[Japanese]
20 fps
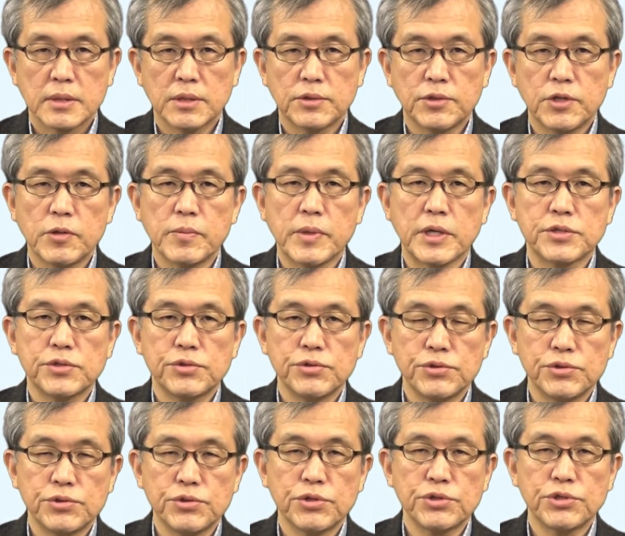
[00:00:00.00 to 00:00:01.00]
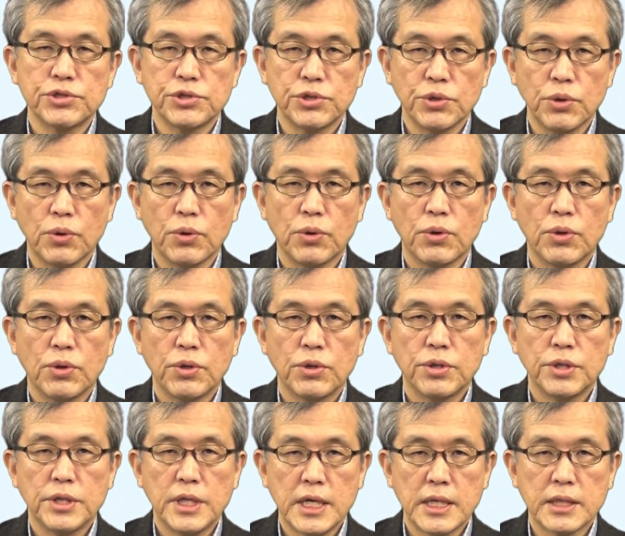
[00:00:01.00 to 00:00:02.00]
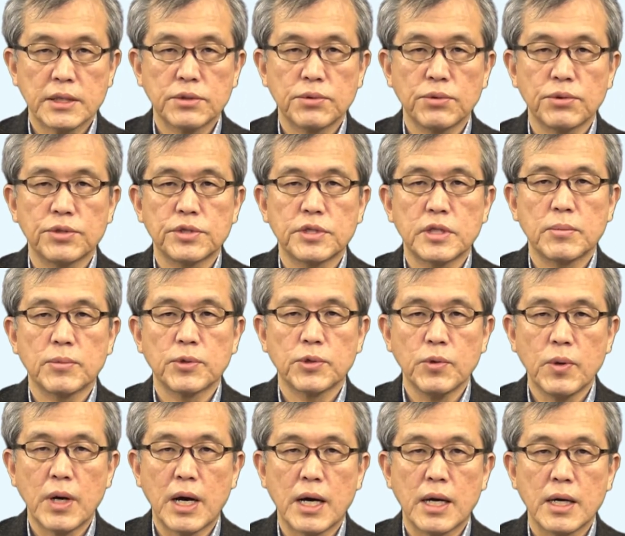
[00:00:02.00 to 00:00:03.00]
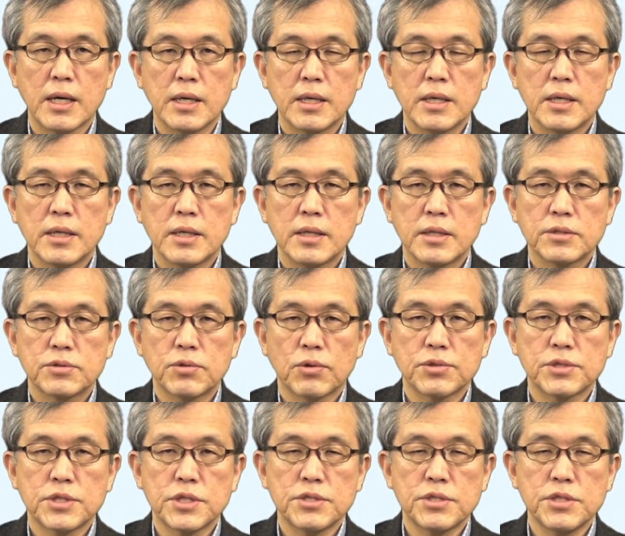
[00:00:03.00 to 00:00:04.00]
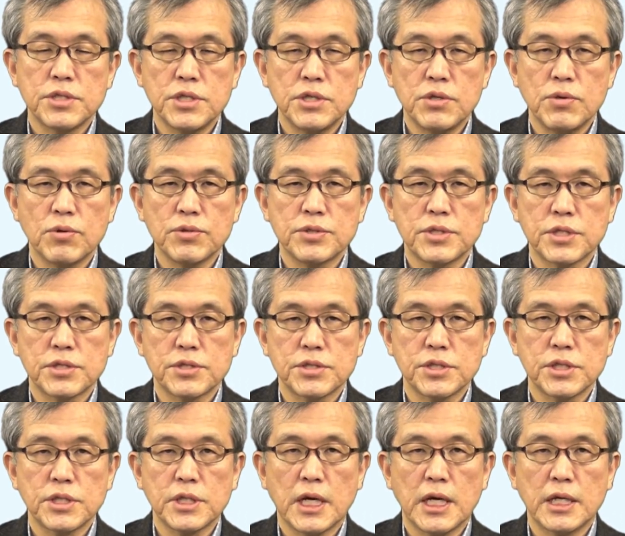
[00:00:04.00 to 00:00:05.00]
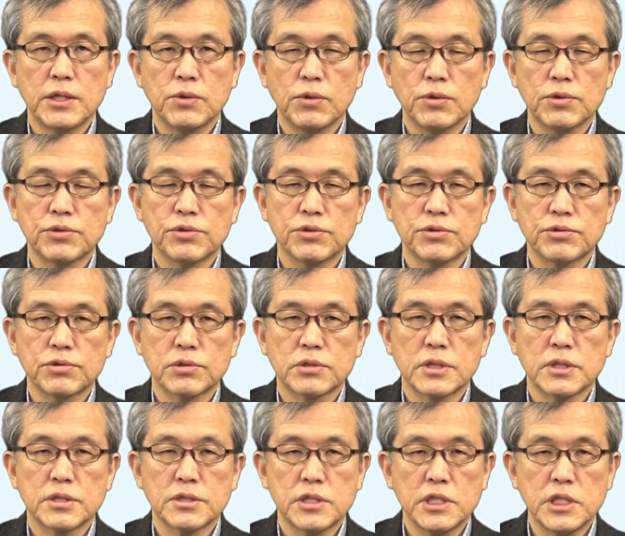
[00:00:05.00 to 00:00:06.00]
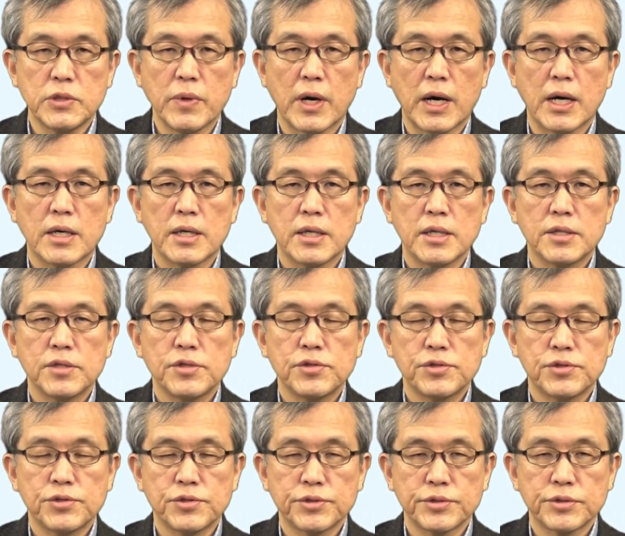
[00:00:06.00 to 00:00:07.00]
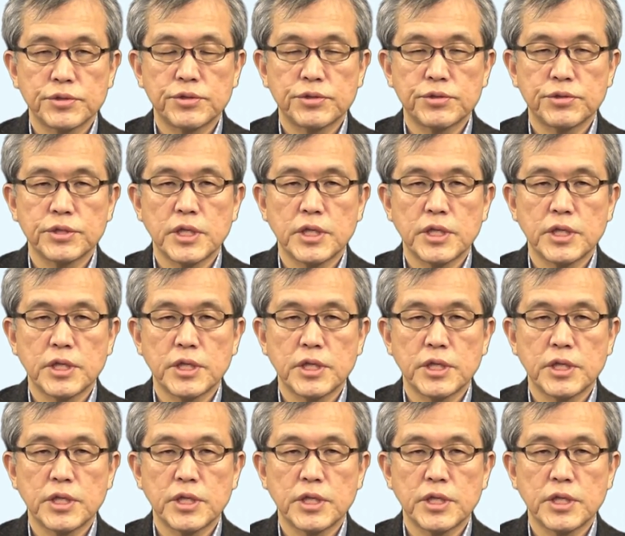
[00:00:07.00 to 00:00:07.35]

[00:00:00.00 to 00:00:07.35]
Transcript: 例えば修助詞よねといったものは直接引用説以外の従属説には出